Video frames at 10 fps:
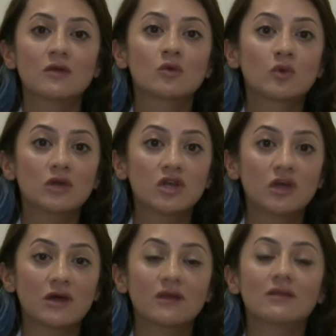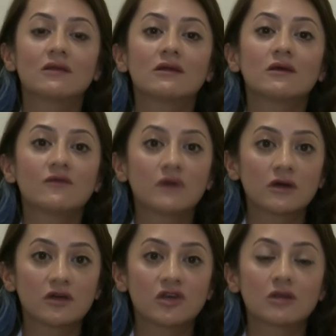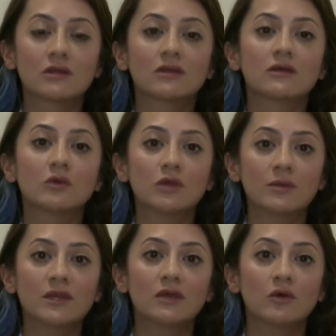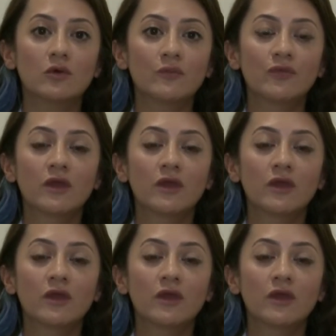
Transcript: soru işaretleri, kafa karışıklıkları olabiliyor.